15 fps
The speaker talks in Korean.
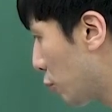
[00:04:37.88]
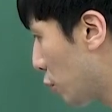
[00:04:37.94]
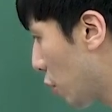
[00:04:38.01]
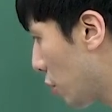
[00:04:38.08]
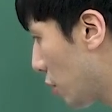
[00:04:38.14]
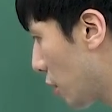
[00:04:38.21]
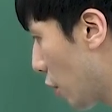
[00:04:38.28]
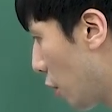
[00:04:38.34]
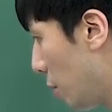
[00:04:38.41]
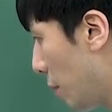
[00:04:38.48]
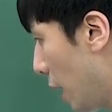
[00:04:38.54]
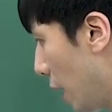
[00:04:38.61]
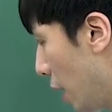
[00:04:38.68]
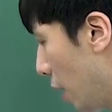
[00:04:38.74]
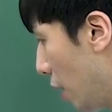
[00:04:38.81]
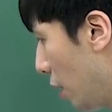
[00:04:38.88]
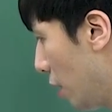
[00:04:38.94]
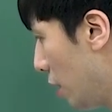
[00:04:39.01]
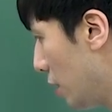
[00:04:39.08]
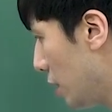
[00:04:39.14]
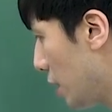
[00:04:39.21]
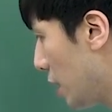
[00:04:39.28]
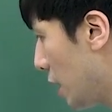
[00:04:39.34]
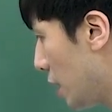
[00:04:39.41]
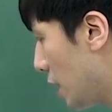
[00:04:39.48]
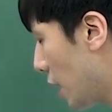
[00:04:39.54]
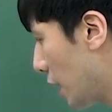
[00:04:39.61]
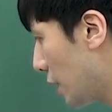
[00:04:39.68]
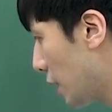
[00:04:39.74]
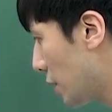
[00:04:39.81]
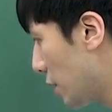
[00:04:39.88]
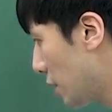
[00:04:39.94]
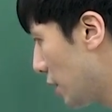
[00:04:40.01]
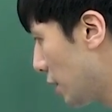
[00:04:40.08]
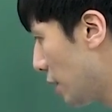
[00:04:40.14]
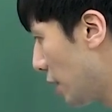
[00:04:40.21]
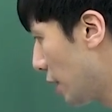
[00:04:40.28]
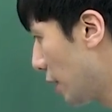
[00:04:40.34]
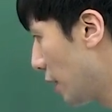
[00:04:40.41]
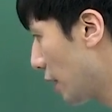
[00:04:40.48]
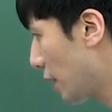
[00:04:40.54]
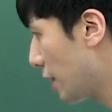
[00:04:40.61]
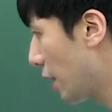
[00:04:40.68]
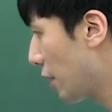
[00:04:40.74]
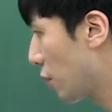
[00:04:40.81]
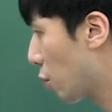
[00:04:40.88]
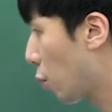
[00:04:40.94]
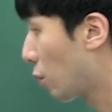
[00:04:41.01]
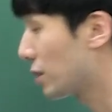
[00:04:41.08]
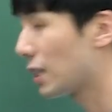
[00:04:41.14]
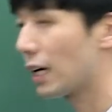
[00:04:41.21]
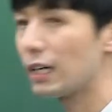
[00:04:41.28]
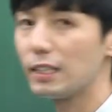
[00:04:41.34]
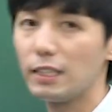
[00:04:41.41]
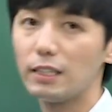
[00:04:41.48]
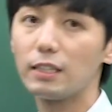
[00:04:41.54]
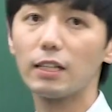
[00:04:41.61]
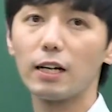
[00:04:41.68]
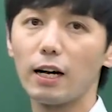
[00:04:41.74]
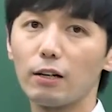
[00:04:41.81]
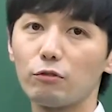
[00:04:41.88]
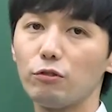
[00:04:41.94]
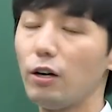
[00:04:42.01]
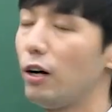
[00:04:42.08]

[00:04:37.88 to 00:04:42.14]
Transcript: 붙어 있는 게 얼마예요? 2d가 되죠, 2d. 그러니까 얘는 공차가 2d라고요.